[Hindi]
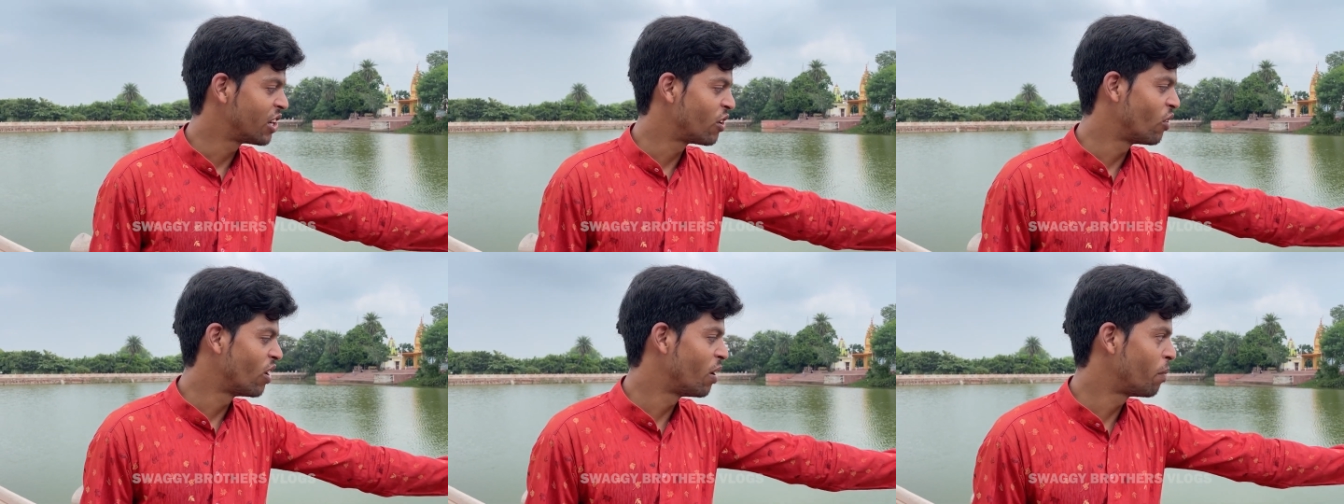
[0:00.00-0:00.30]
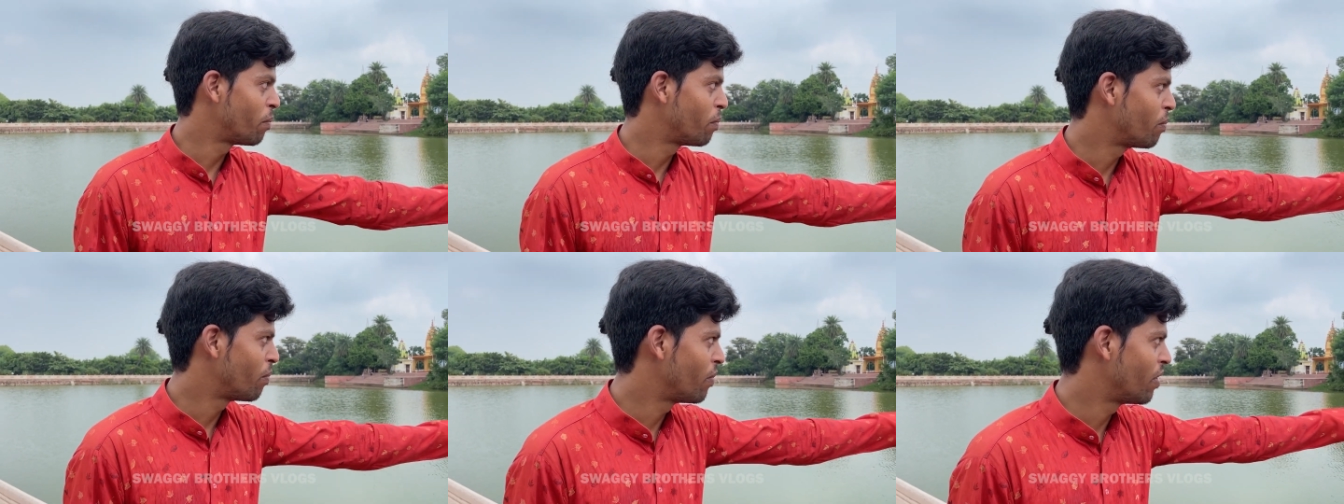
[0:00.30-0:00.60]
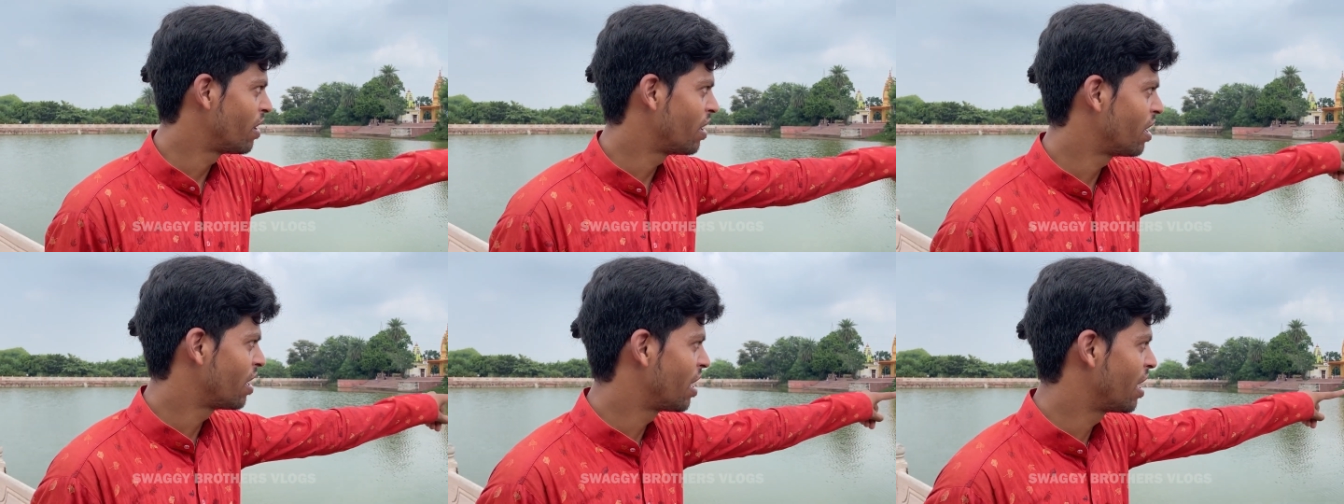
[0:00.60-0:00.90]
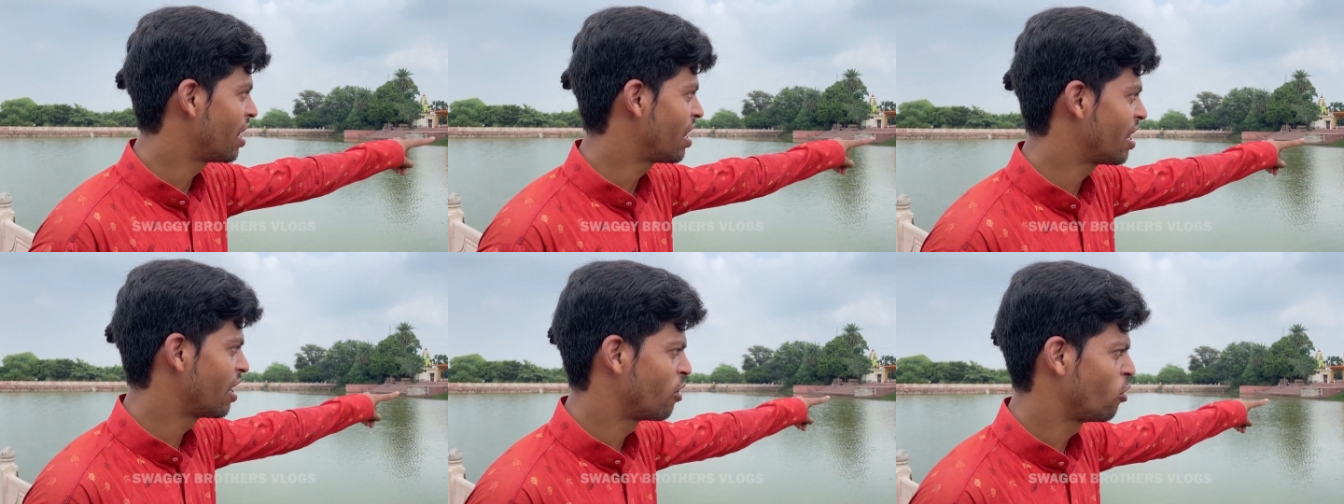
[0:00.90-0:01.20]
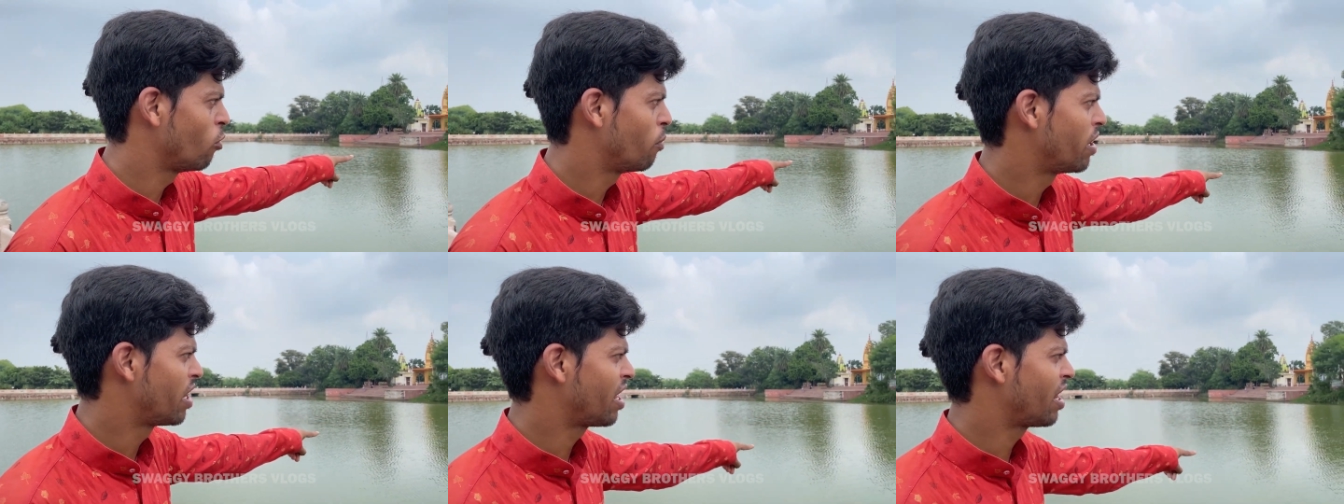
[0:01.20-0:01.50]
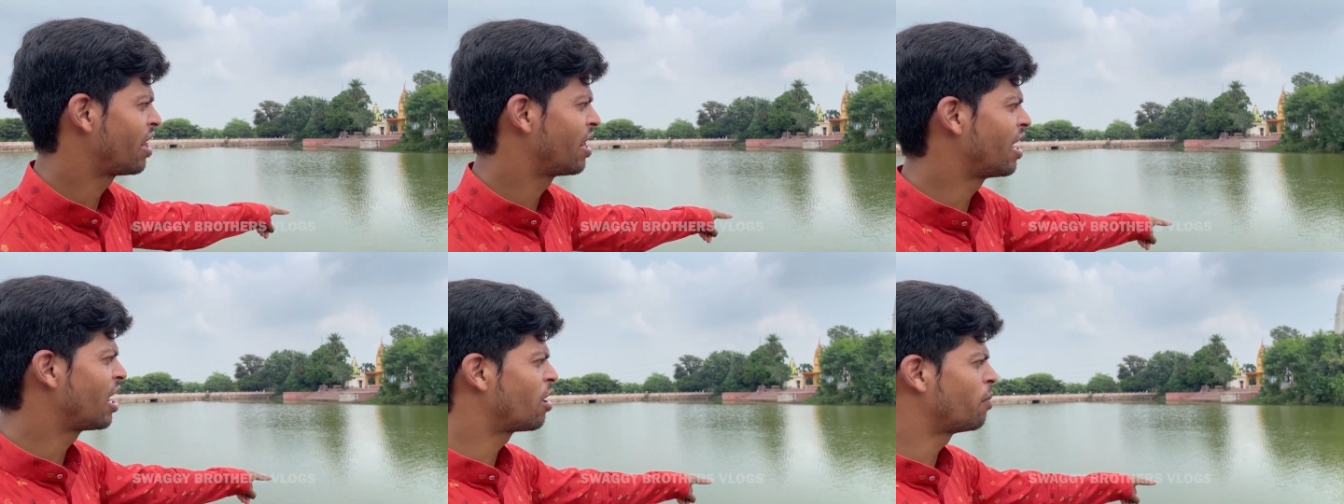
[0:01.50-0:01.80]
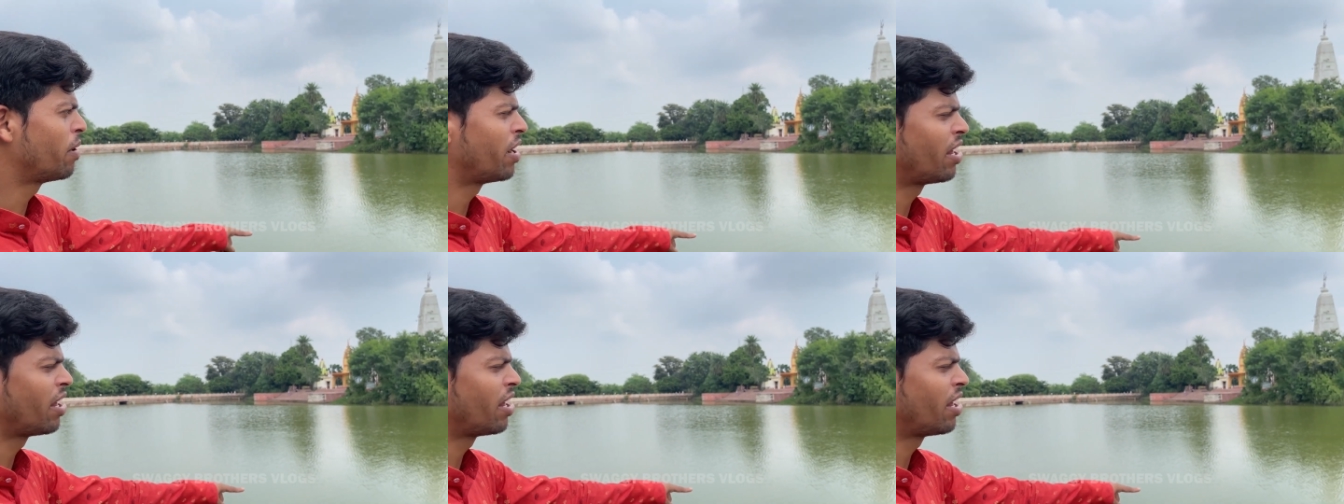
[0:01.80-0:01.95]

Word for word: जो आप ये सरोवर देख